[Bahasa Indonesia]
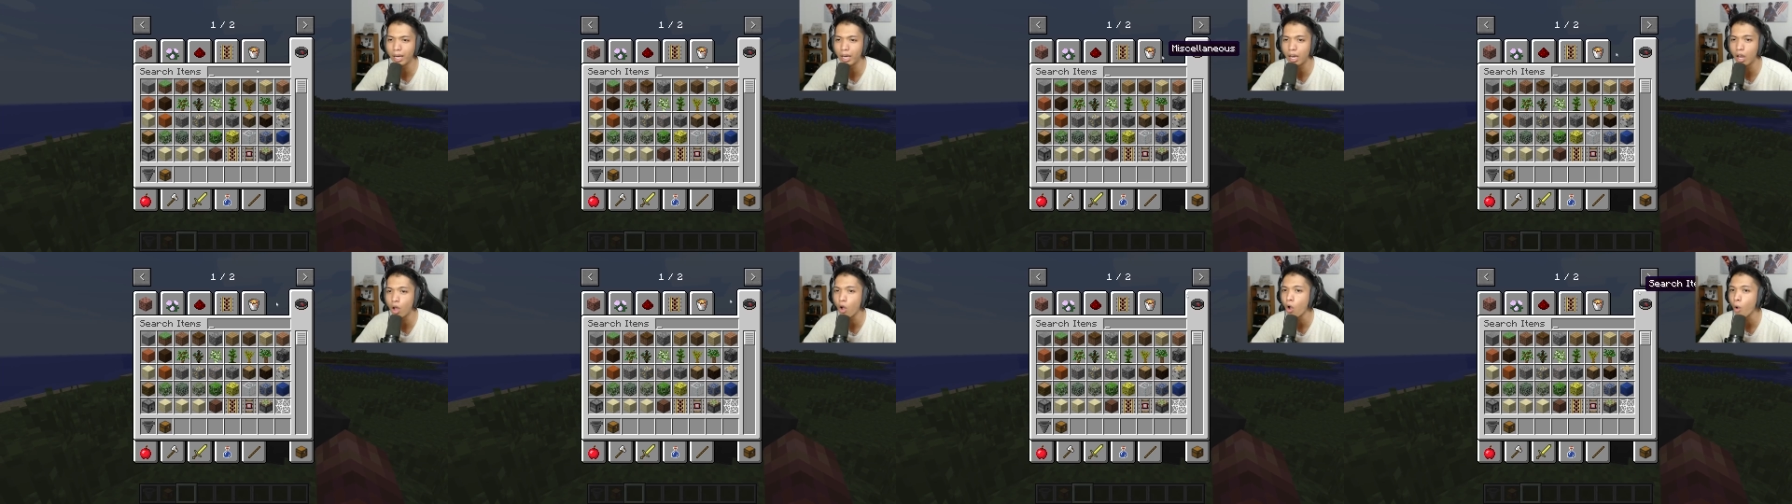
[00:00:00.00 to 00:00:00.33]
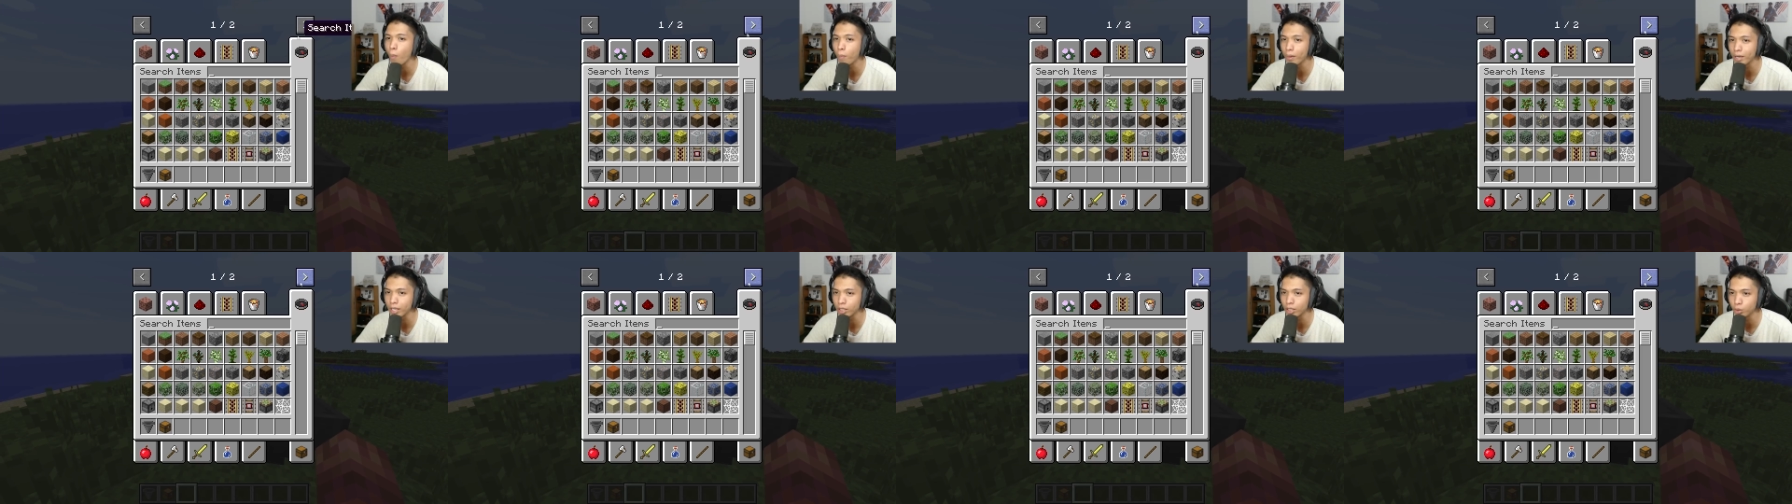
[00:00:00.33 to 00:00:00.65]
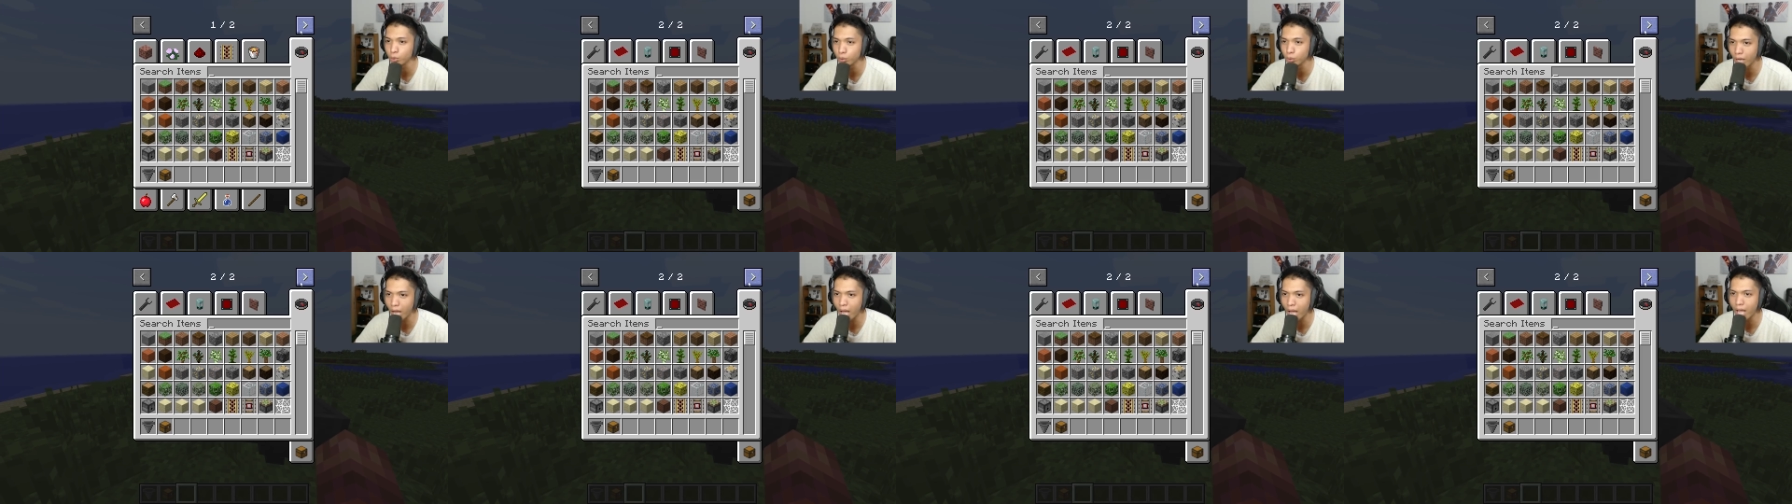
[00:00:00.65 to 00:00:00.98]
adalah Hopper
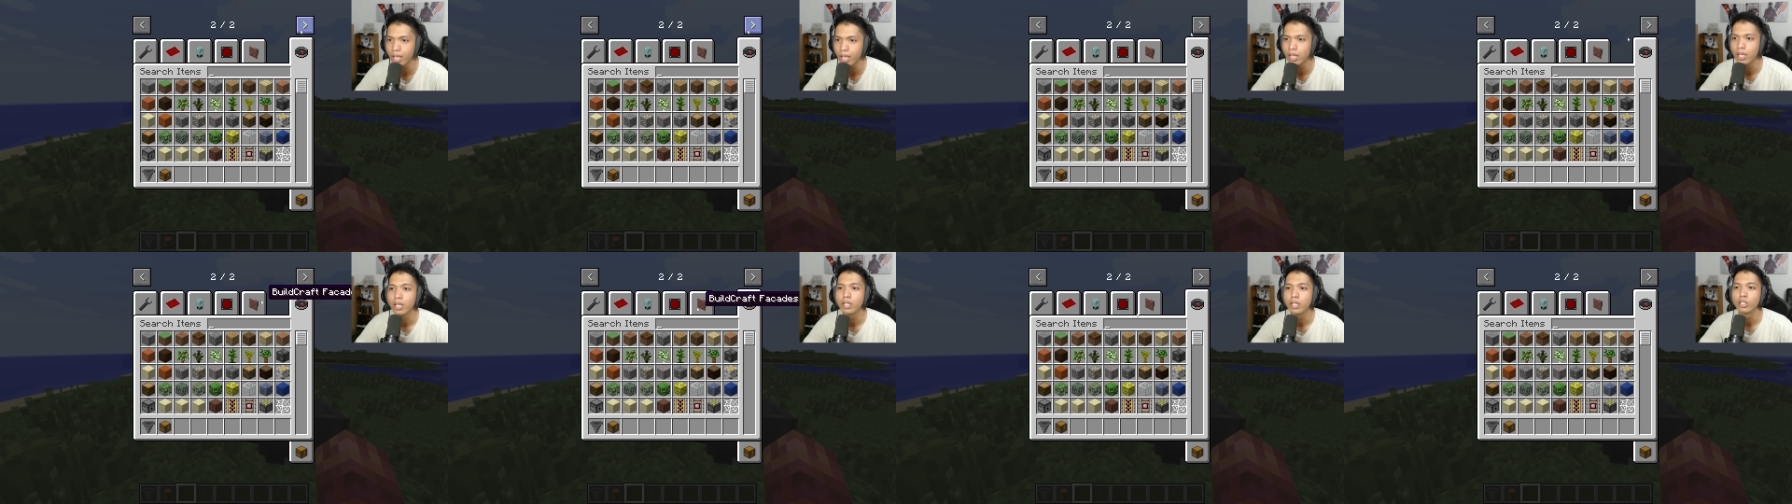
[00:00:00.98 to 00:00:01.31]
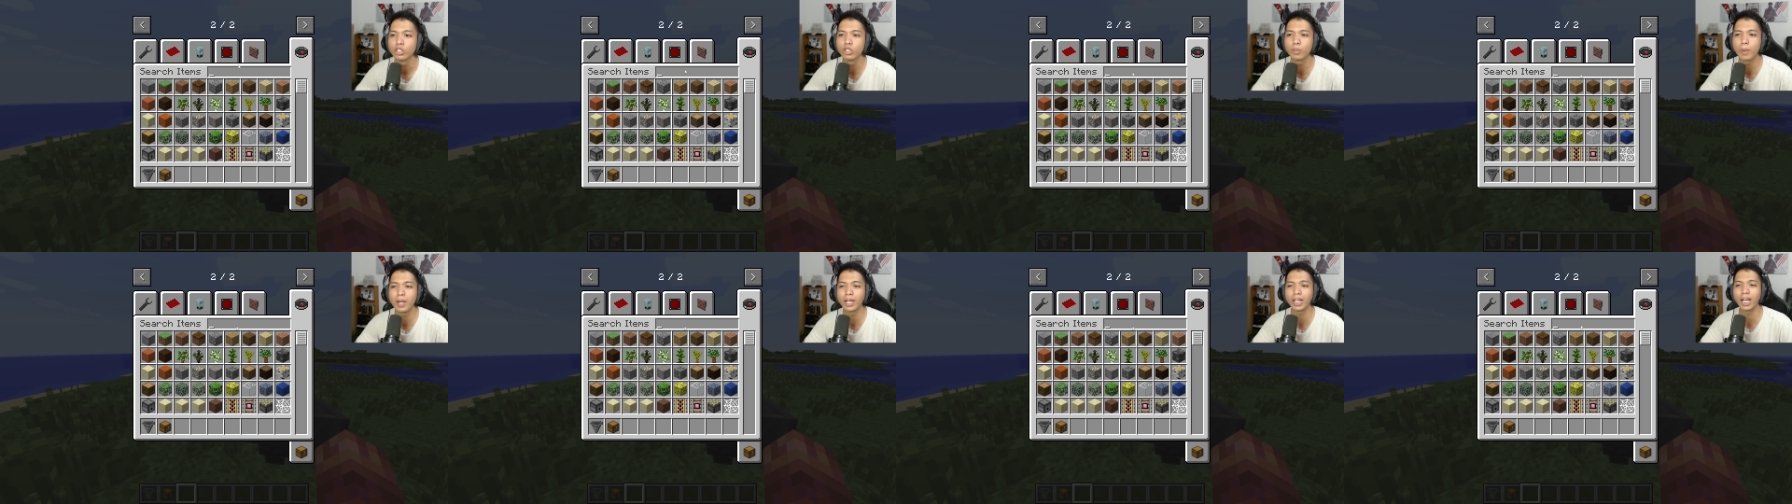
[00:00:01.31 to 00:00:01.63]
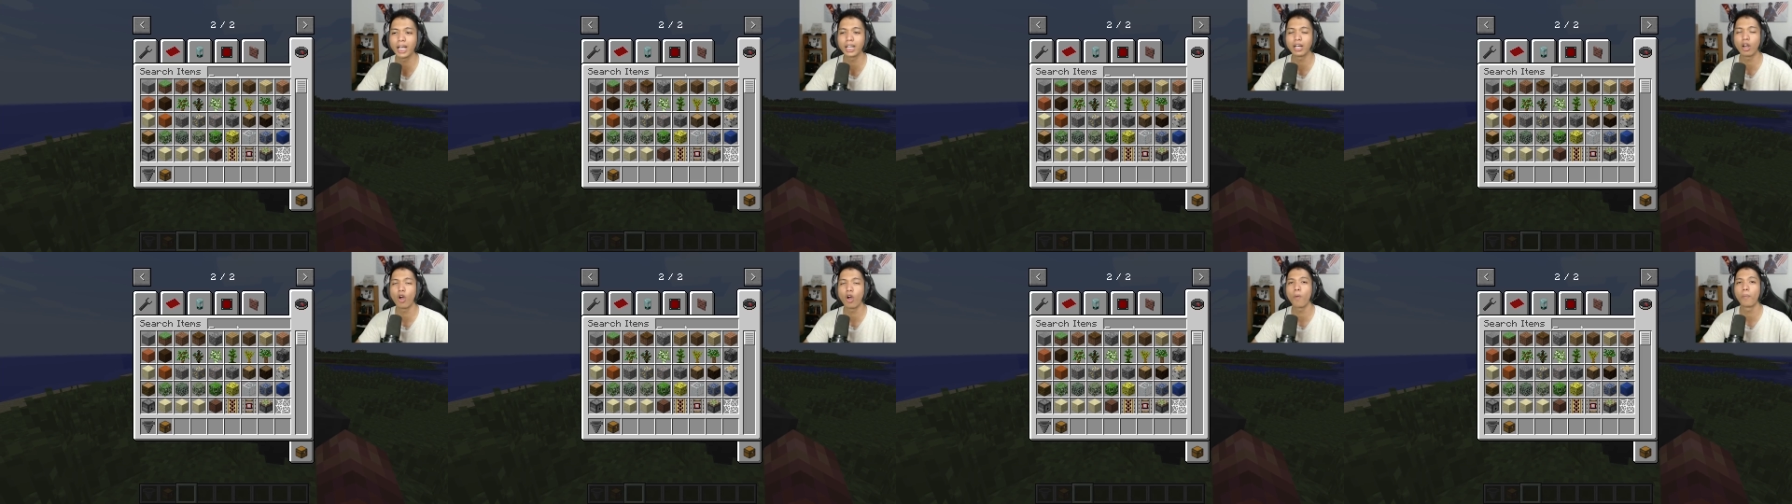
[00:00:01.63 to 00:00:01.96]
juga. Cuman
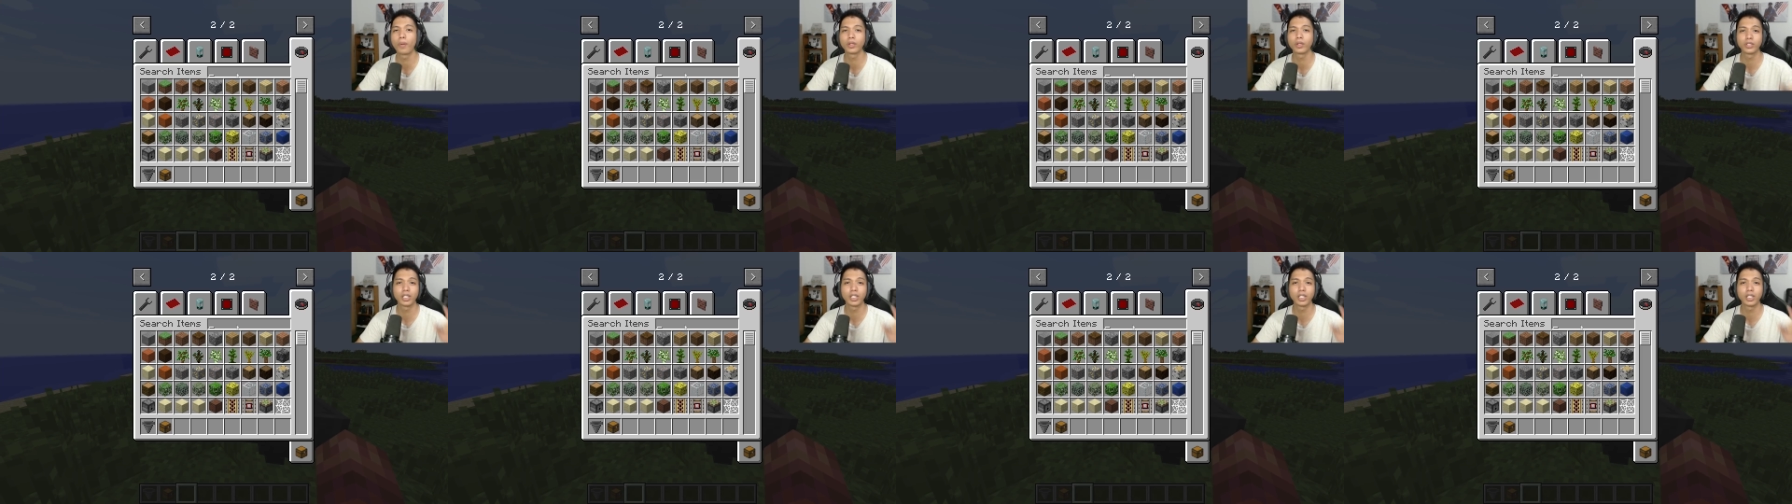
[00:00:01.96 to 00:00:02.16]
karena Hopper